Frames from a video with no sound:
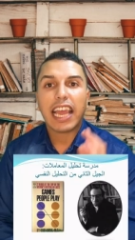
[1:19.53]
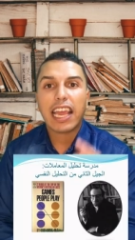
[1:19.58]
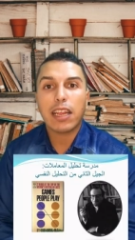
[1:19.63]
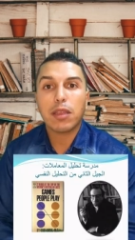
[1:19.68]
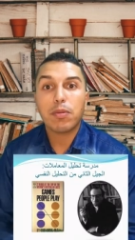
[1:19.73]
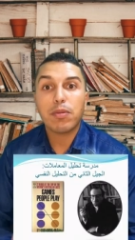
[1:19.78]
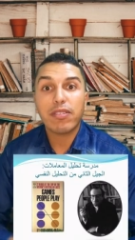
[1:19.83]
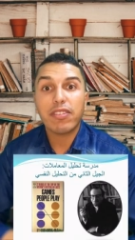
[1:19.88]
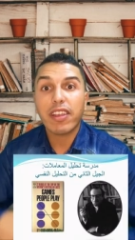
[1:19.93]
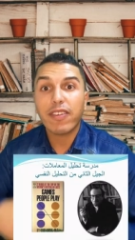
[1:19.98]

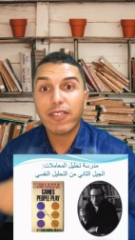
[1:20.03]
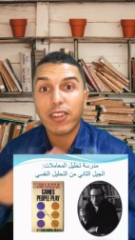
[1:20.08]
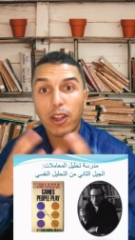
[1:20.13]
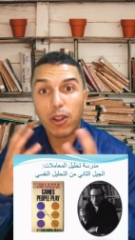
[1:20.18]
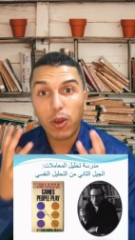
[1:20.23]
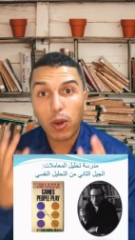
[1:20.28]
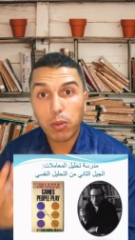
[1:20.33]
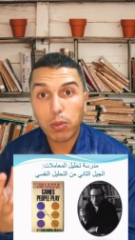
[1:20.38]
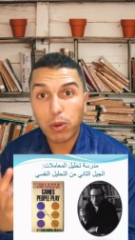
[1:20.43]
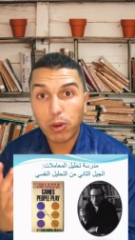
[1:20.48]
تغيرت بزاف
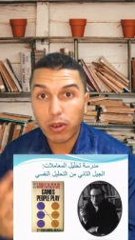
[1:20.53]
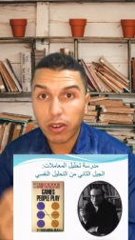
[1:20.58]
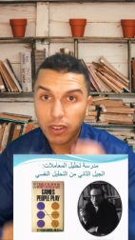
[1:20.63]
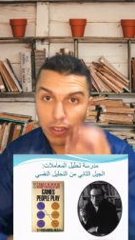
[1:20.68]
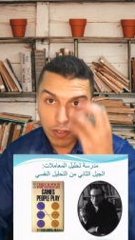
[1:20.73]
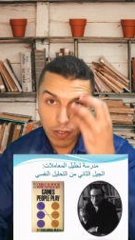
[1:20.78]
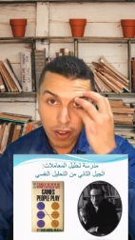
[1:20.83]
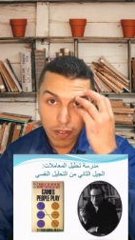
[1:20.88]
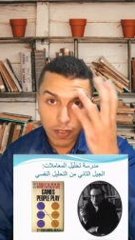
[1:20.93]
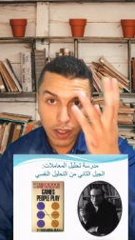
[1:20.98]
ديال
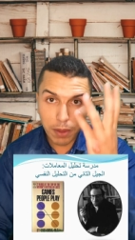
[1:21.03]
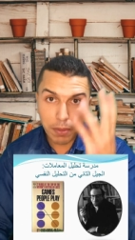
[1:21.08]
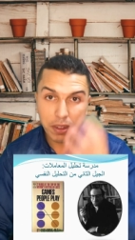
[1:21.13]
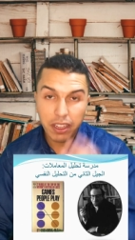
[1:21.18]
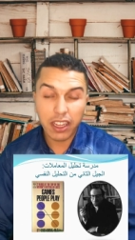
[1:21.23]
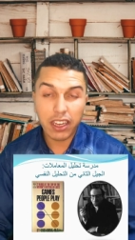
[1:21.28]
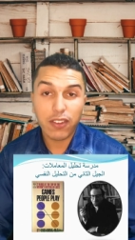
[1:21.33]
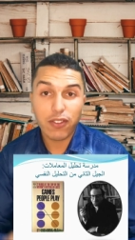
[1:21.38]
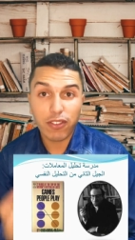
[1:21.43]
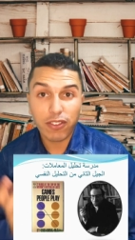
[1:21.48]
الامور في
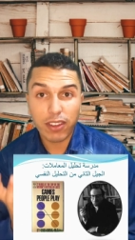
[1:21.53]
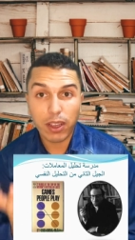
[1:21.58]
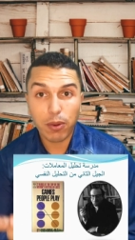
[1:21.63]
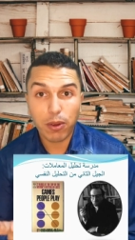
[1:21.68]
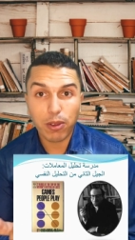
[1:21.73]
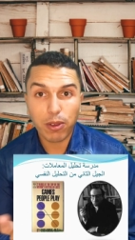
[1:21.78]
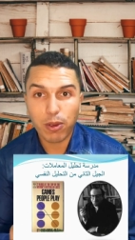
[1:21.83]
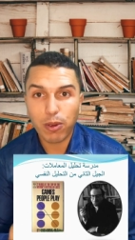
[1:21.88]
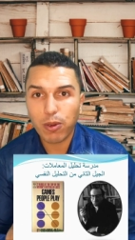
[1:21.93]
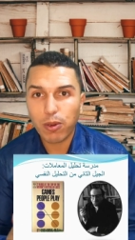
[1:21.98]
الفهم ديالي في
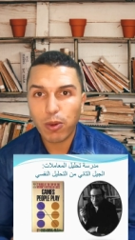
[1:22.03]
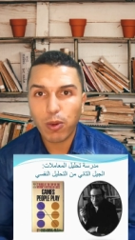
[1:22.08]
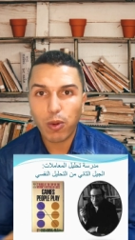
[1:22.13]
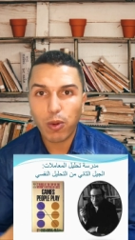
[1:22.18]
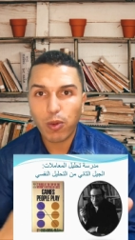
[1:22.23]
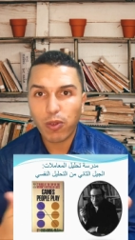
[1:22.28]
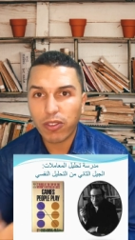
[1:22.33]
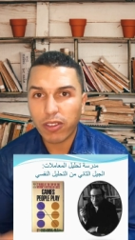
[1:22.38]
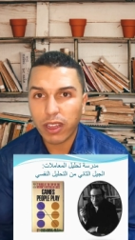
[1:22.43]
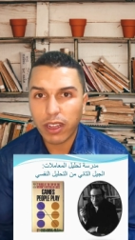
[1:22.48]
التواصل
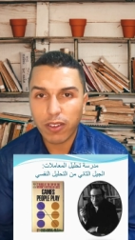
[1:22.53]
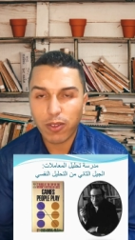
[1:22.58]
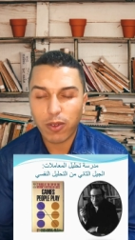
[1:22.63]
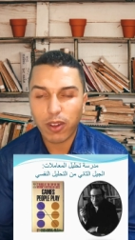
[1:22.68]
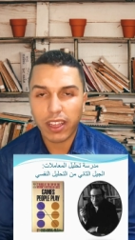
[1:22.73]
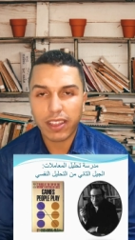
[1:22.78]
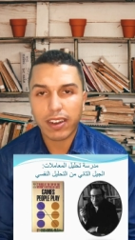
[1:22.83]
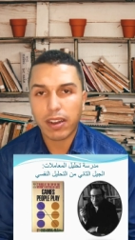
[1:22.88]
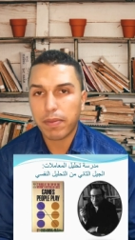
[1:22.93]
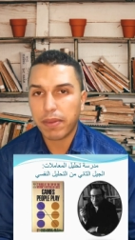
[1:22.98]
وفي
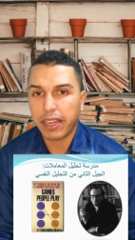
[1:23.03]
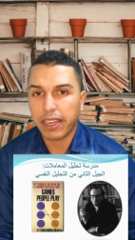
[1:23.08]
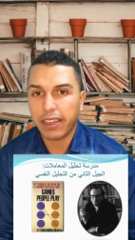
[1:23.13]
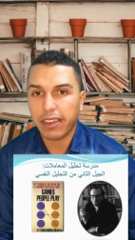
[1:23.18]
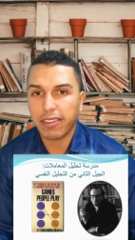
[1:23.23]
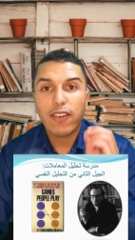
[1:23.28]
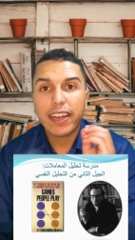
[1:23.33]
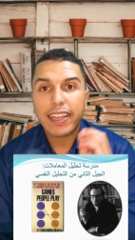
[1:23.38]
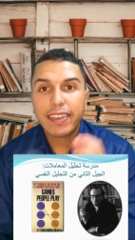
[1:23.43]
الهضره معنا